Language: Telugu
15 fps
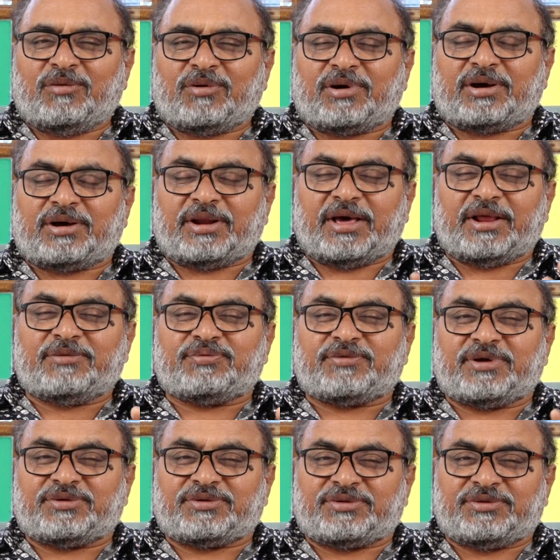ఒక
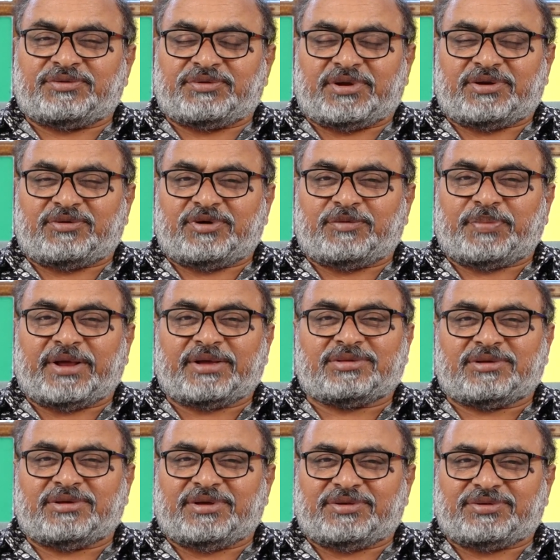క్లారిఫికేషన్ ఇచ్చేటువంటి
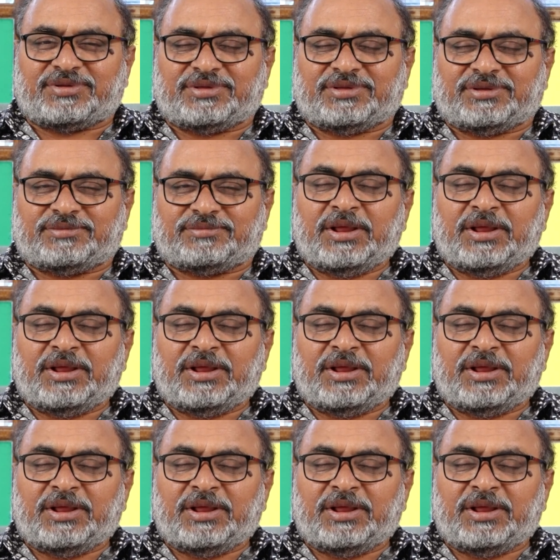ప్రయత్నం చేసింది